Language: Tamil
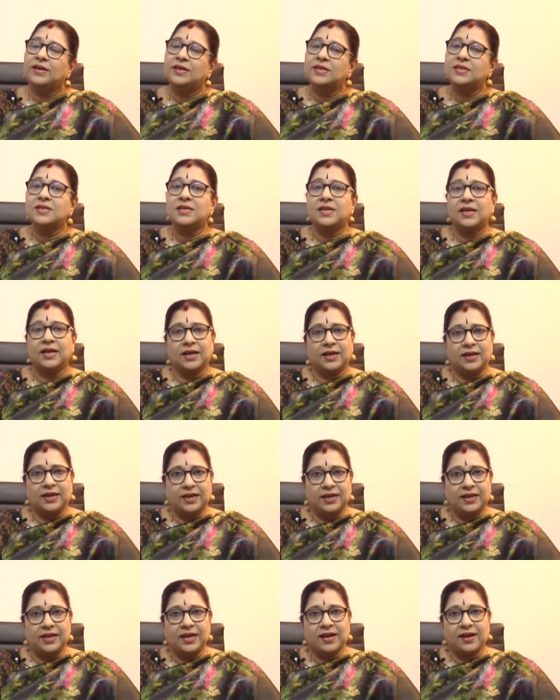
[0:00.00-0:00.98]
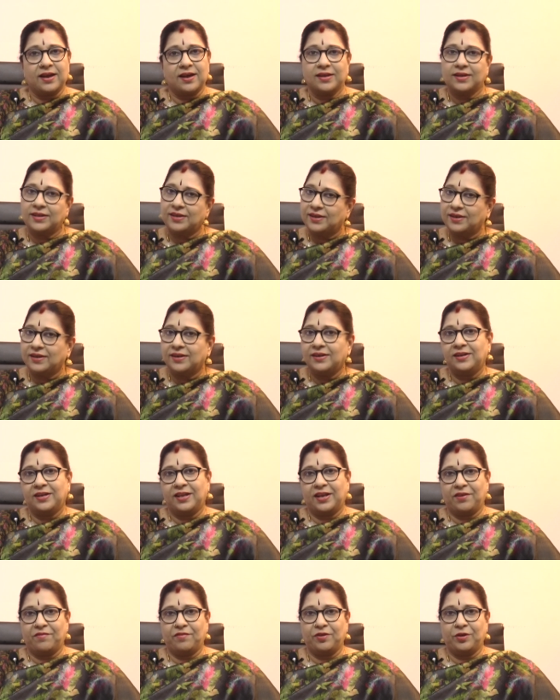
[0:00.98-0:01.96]
இன்று நீங்கள் எண்ணிய காரியங்கள்
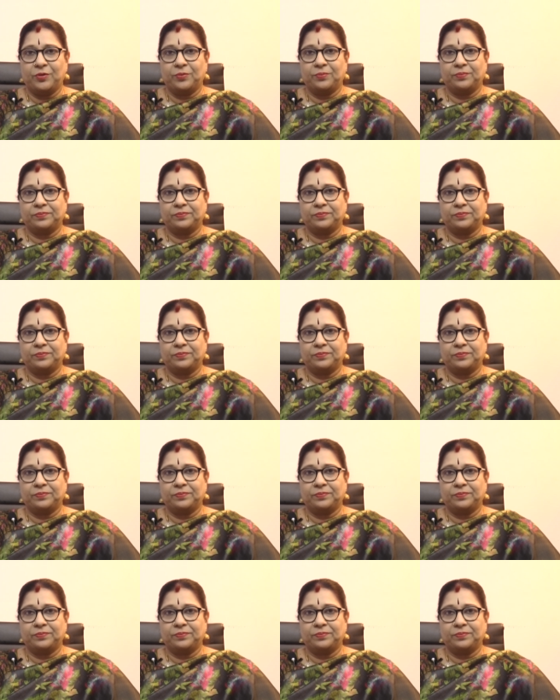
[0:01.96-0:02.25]
நிறைவேறும்